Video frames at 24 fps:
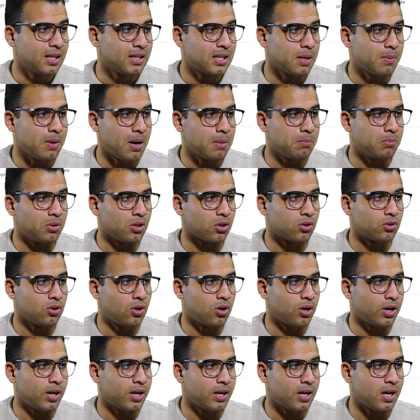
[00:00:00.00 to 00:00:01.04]
طبعا
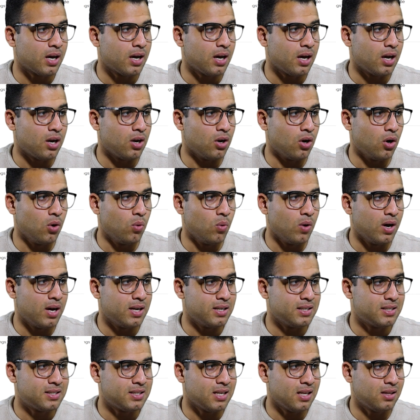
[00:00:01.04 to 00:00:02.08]
بتختار هنا اللي هو
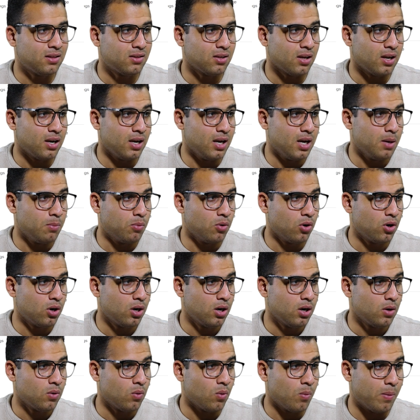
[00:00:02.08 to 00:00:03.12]
set label
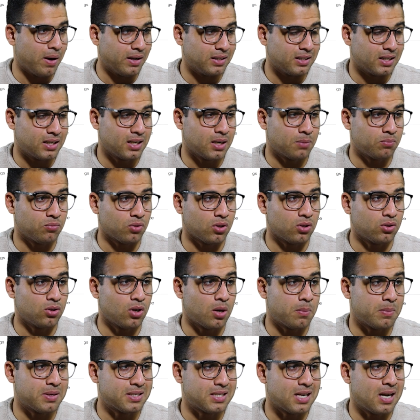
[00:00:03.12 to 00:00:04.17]
وبعد كده
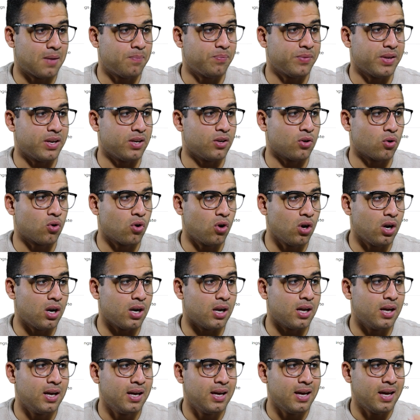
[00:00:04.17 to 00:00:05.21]
بتختار مثلا ان
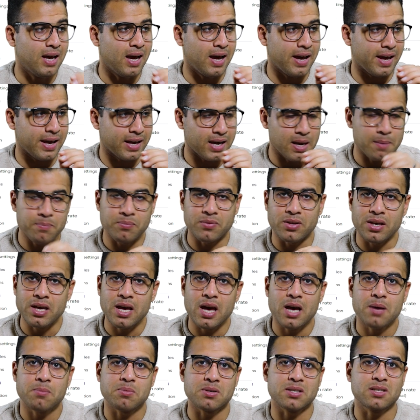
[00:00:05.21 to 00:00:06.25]
كل آه، كام
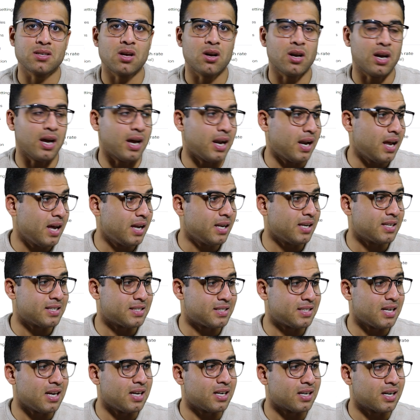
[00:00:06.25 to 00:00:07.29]
دقيقه بيظهر اعلان
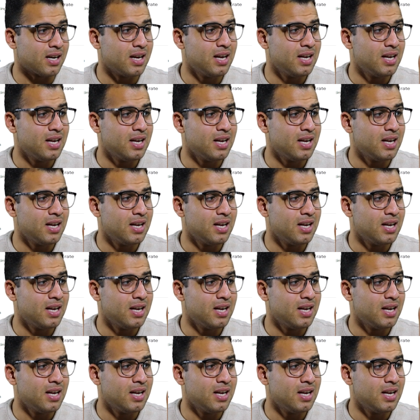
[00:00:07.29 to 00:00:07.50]
للزائر